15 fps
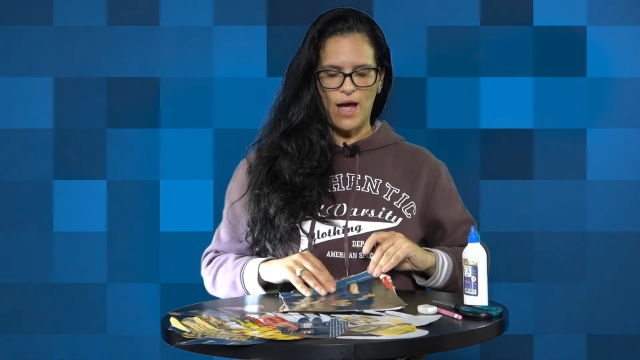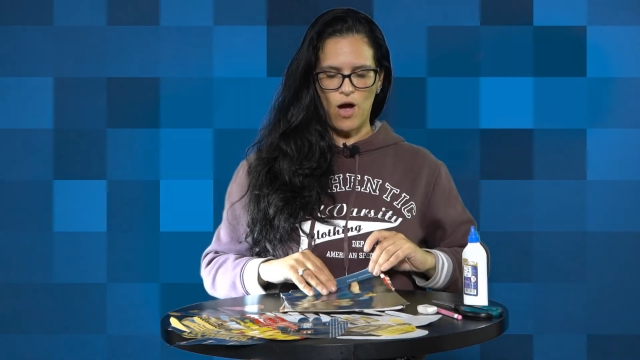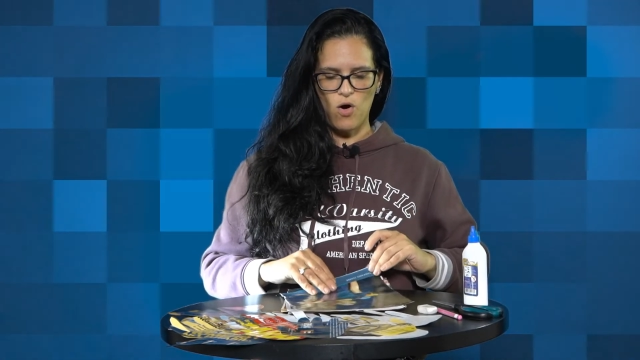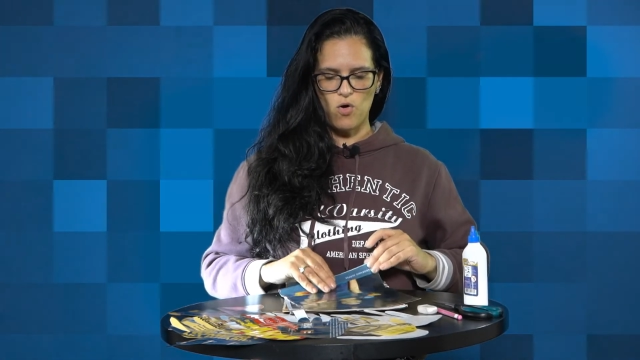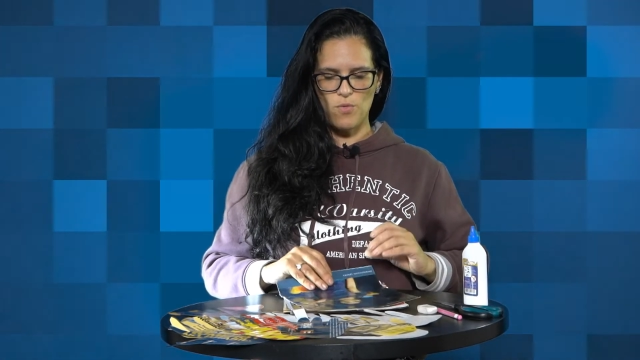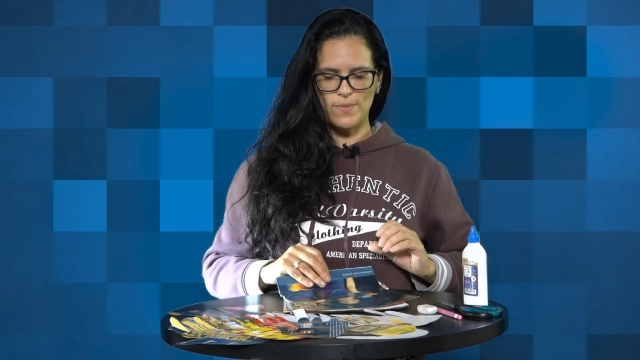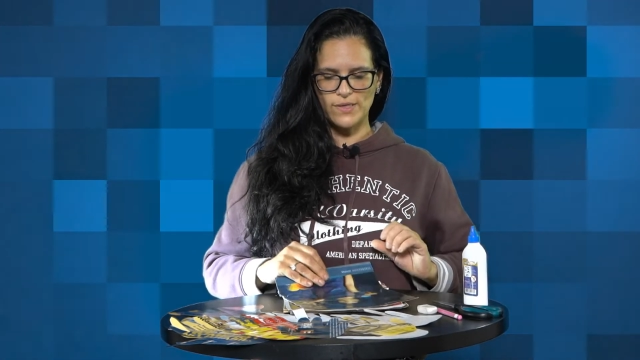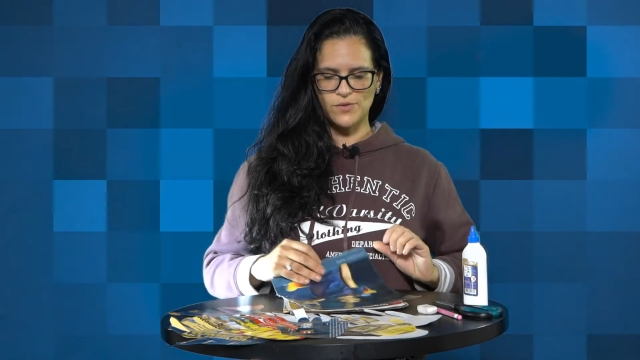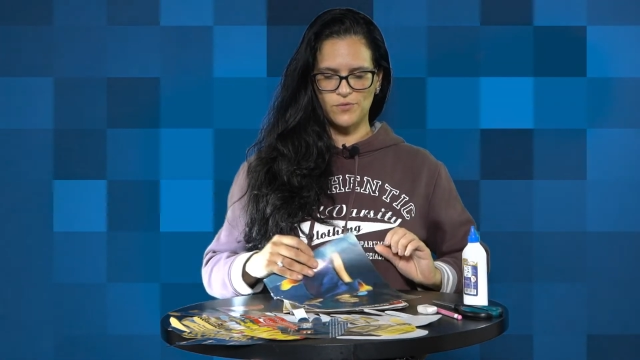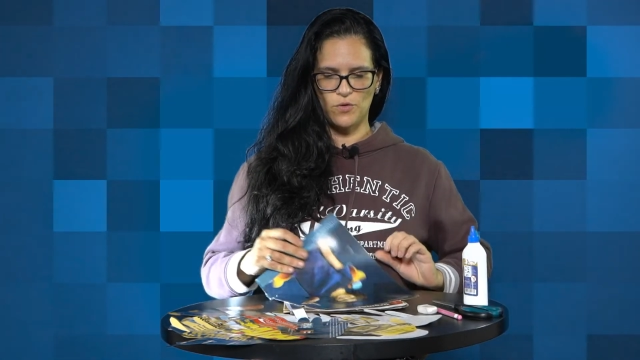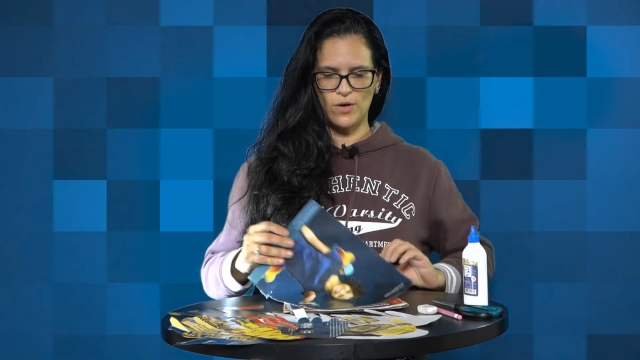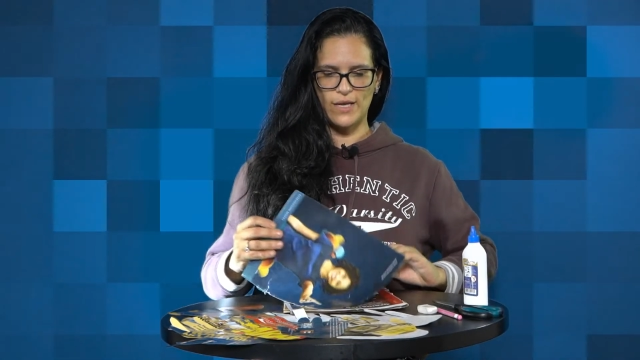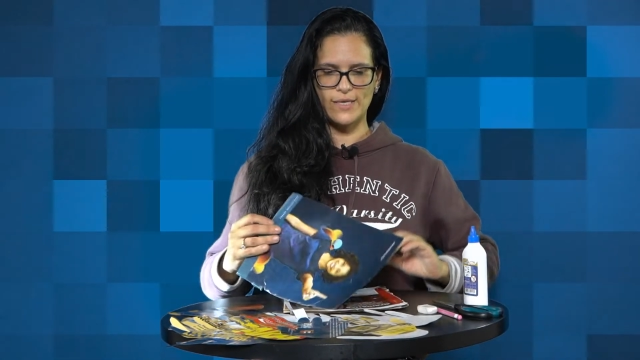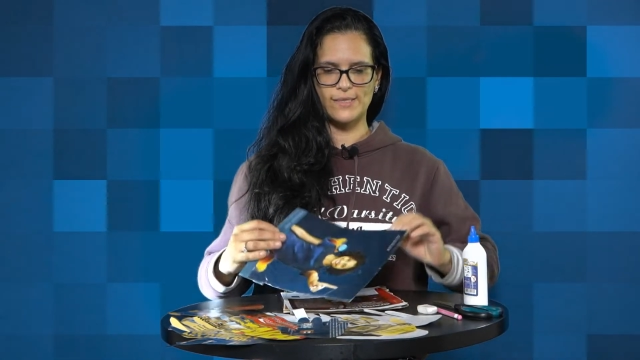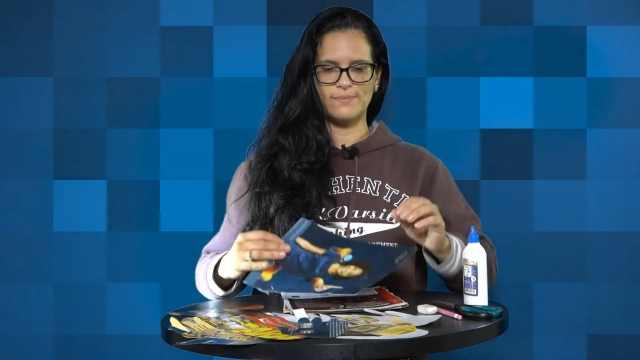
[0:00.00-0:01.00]
algumas
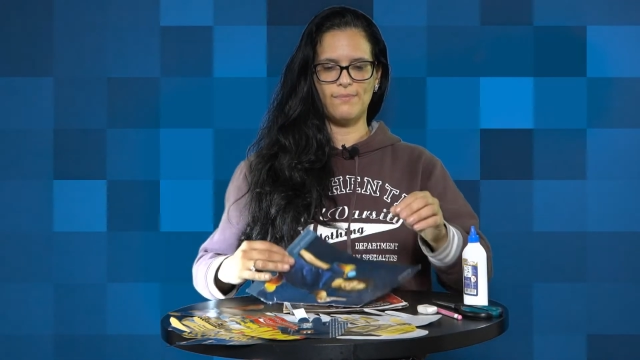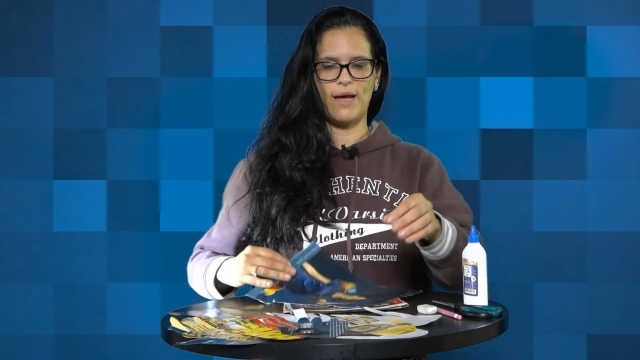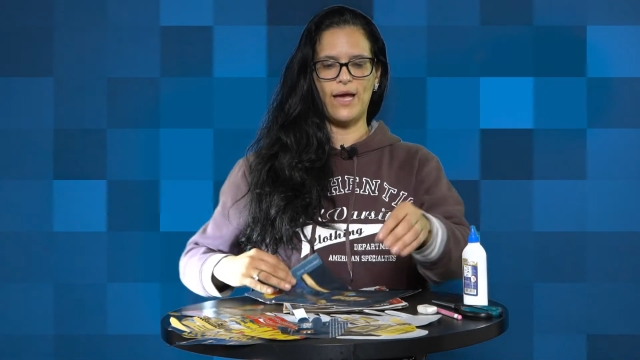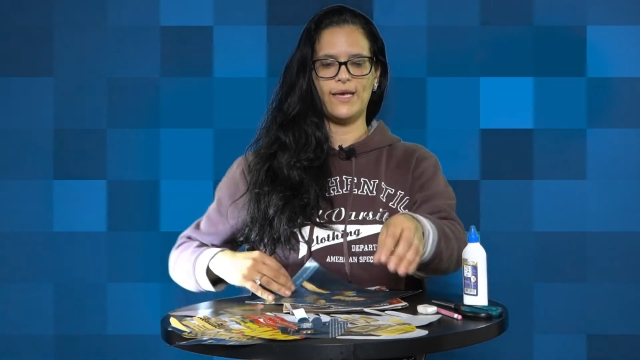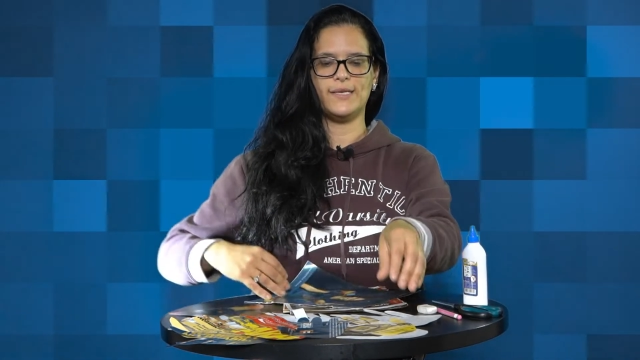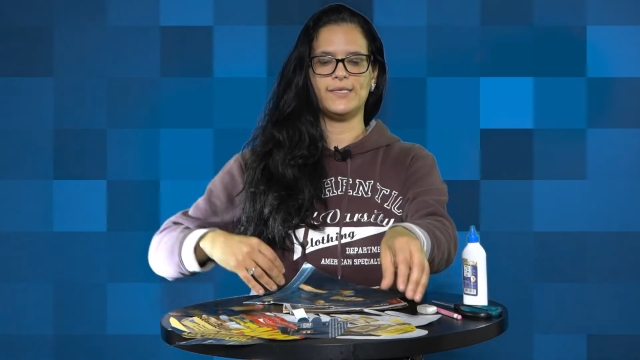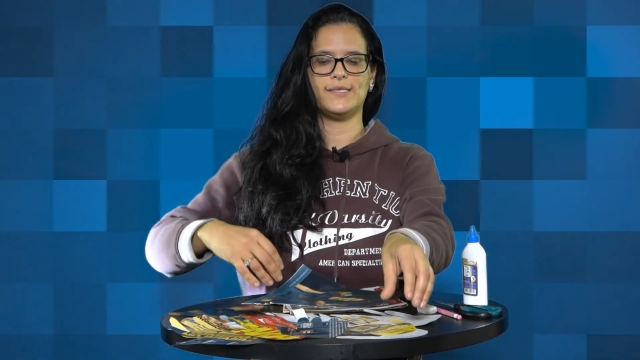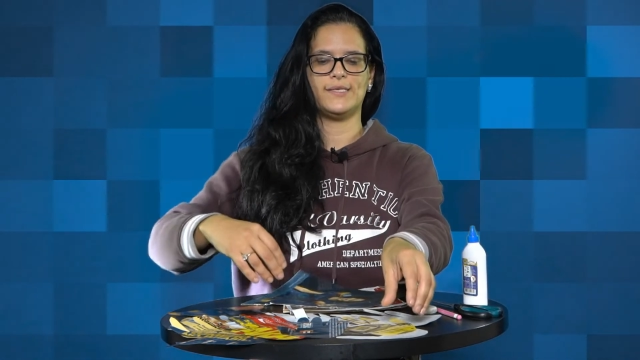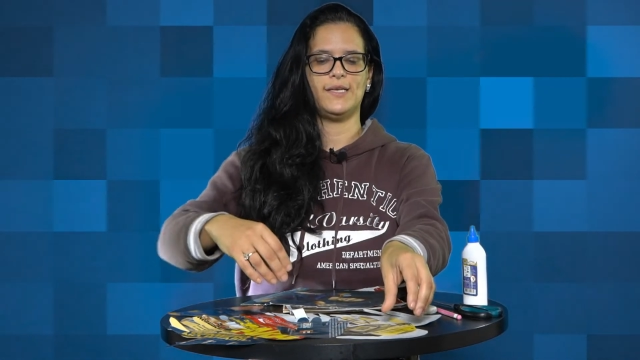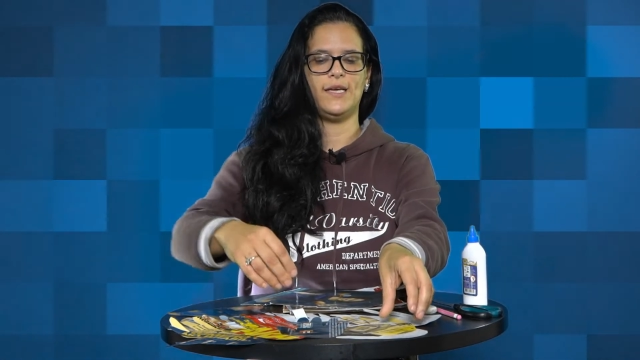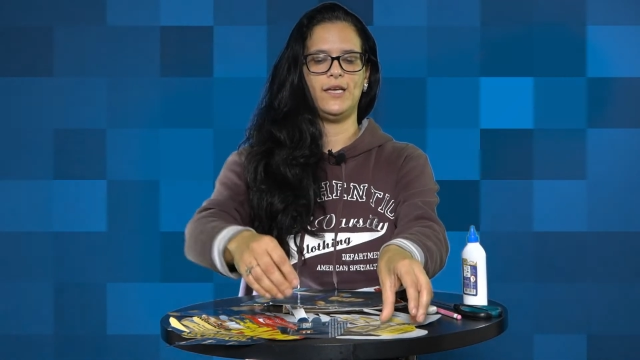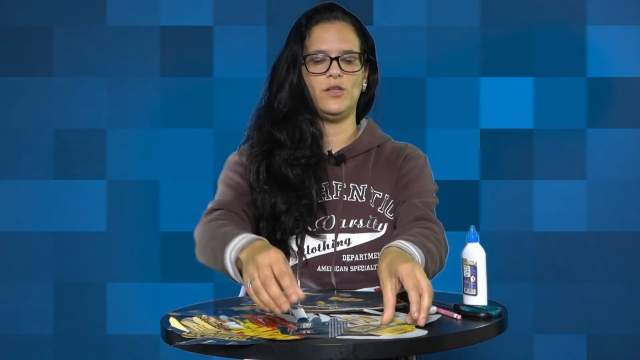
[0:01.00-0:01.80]
folhas mais